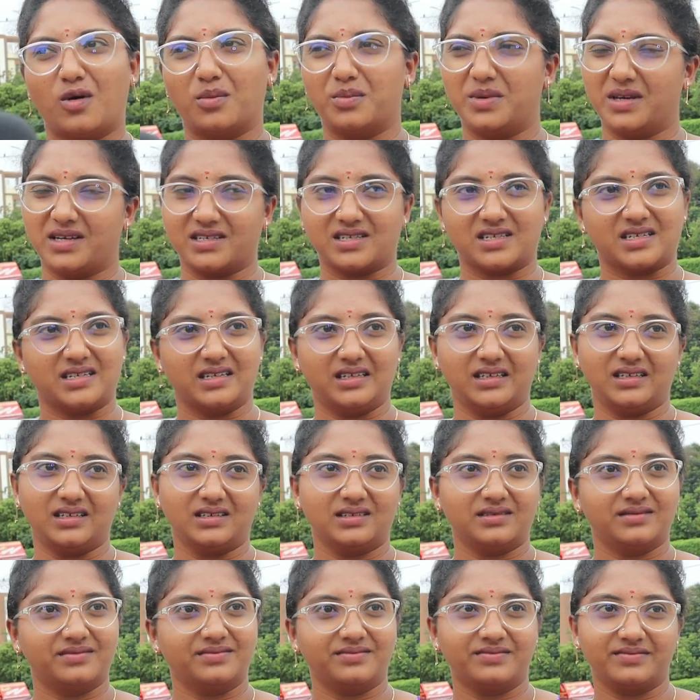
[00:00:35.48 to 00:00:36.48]
ఆబ్వియస్లీ
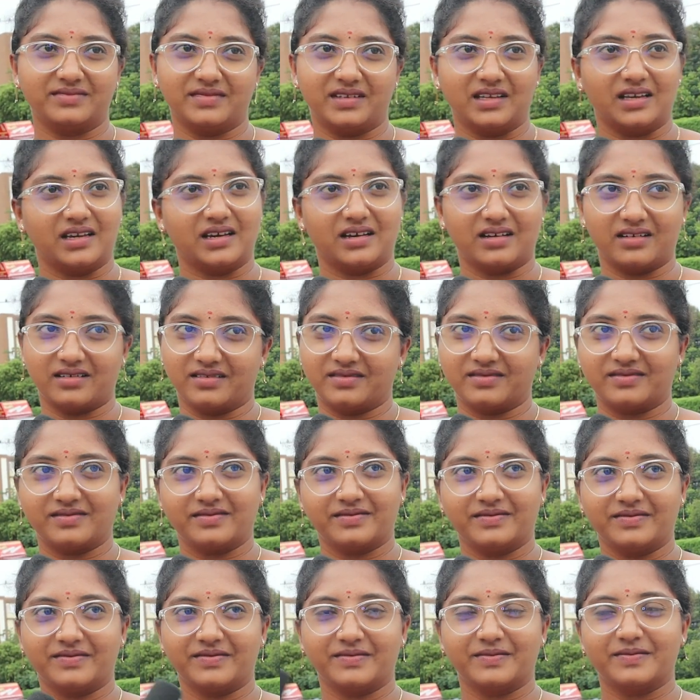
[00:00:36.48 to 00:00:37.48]
యా
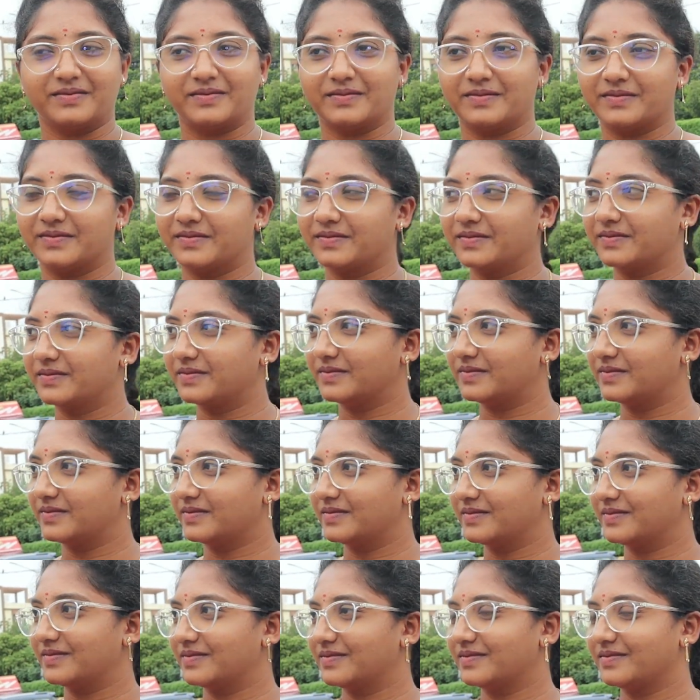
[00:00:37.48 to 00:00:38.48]
సో బేబాక్
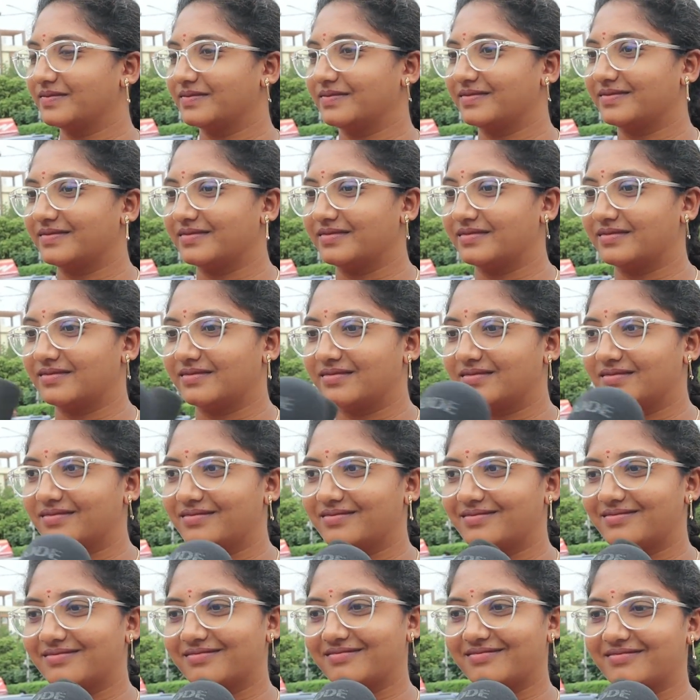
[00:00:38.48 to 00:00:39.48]
ఎలిమినేషన్ ఎలా అనిపించింది
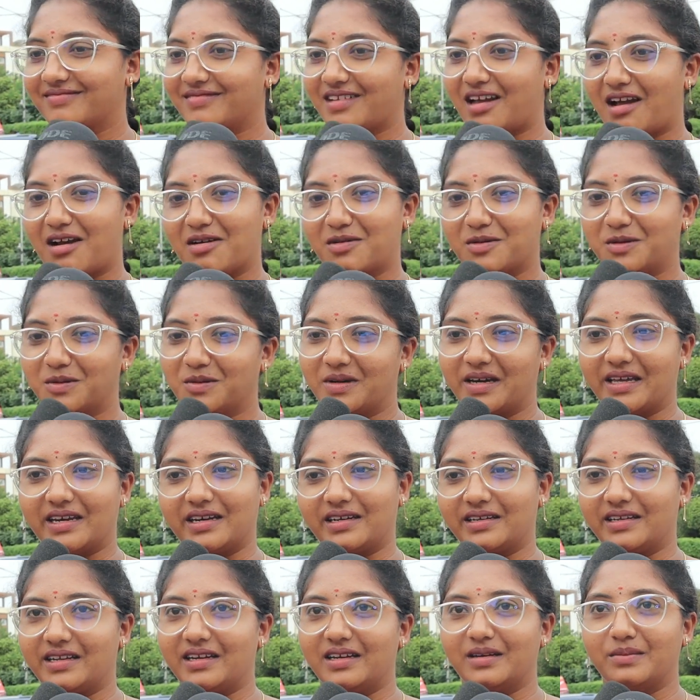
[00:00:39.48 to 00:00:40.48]
నాకు
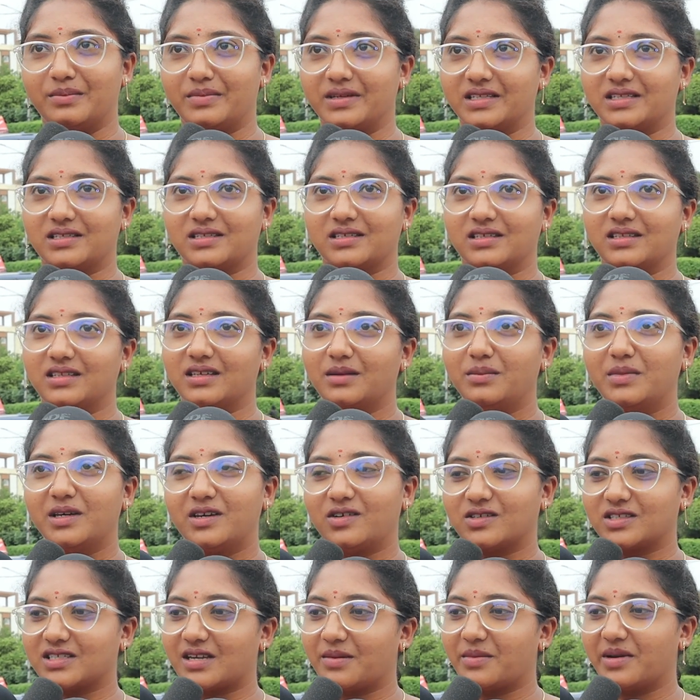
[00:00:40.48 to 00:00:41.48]
కరెక్టే అనిపించింది
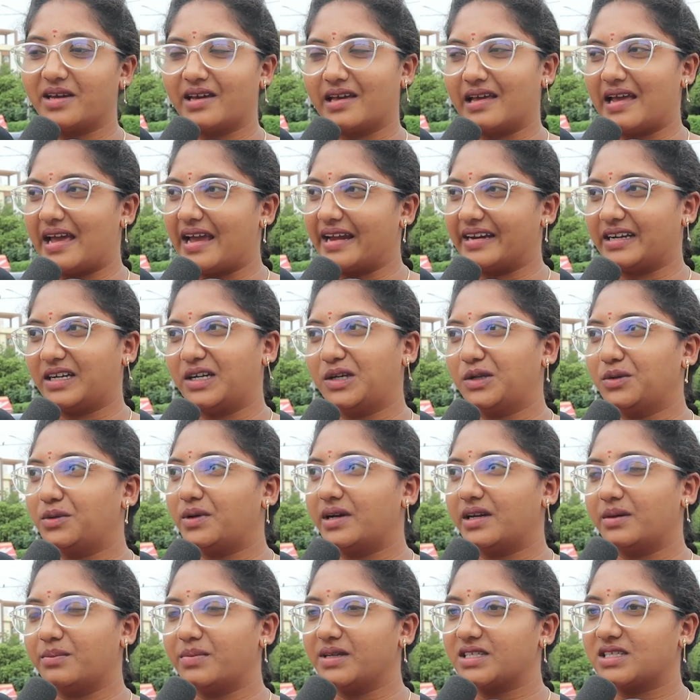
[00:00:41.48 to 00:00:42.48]
బికాజ్ ఆమె
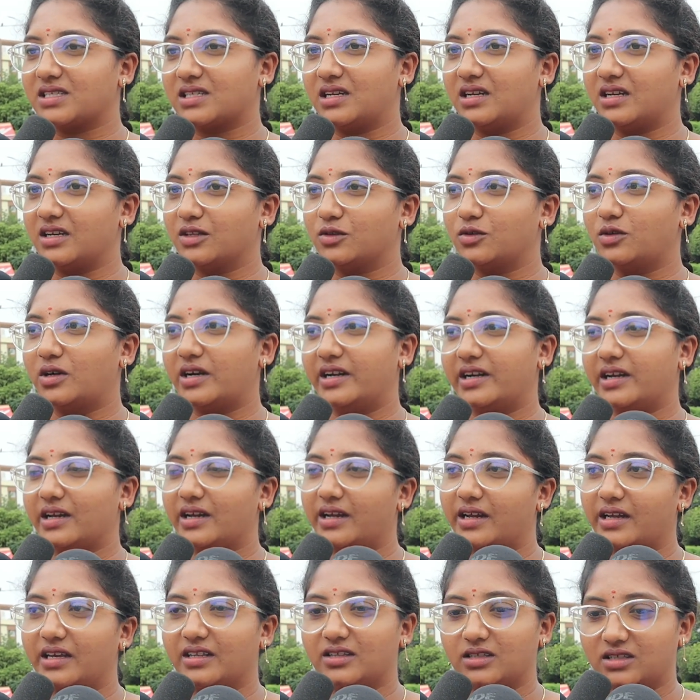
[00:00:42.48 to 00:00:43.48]
యాక్టివ్ అనిపించలేదు
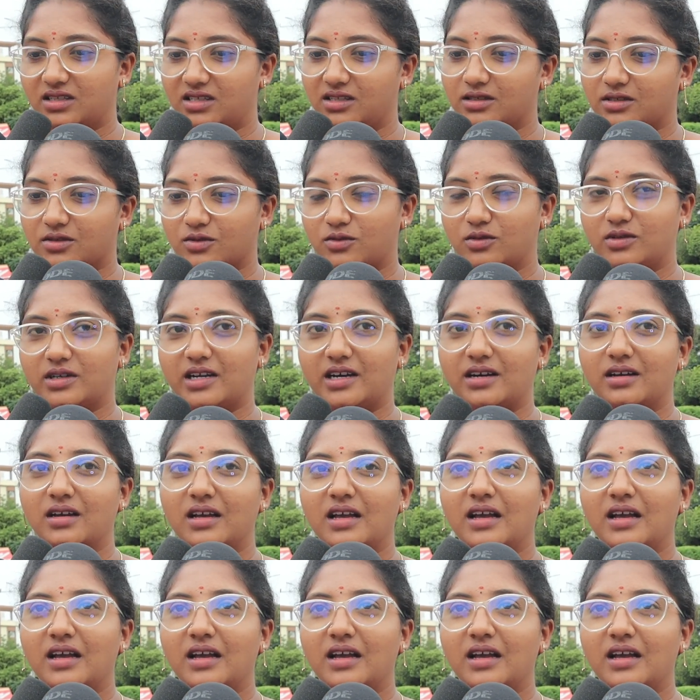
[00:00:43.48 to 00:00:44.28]
అంటే ఏది తీసుకున్న